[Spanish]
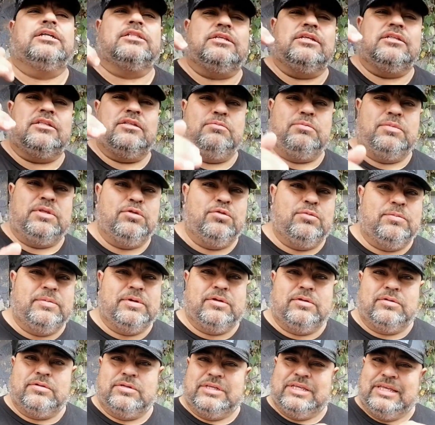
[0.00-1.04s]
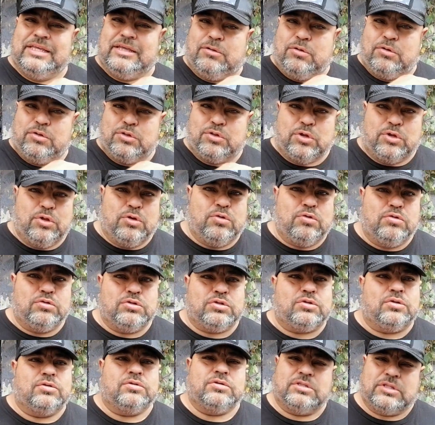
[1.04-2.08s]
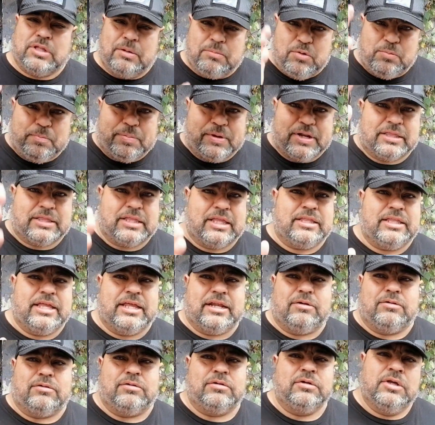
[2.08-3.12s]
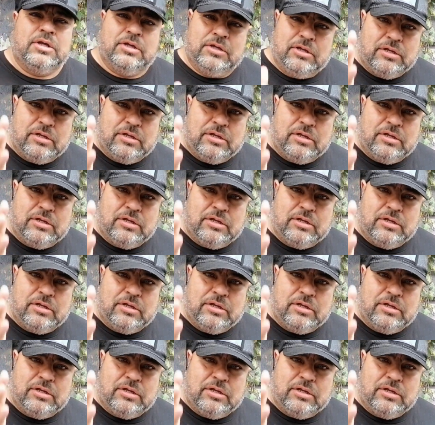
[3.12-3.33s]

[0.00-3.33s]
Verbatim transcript: tienen mi número y con todo gusto estamos para atenderlo.